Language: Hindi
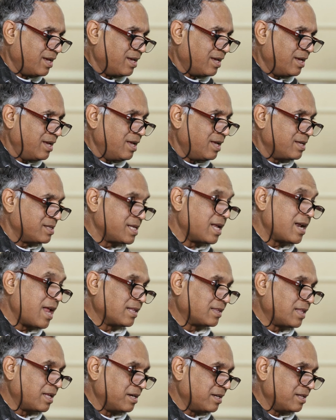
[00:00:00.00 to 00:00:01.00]
है
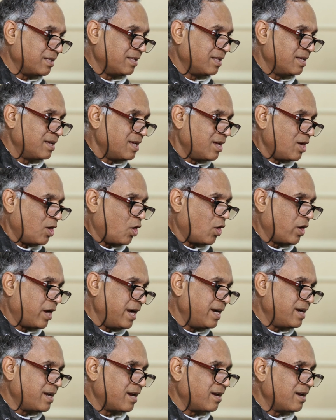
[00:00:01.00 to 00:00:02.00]
सनातन और
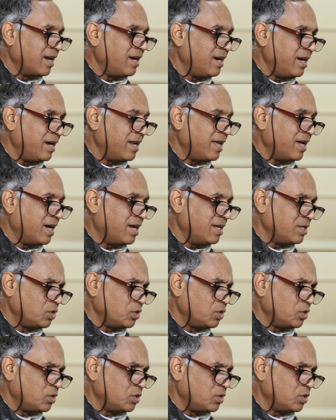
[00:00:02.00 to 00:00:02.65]
इटरनल इंडिया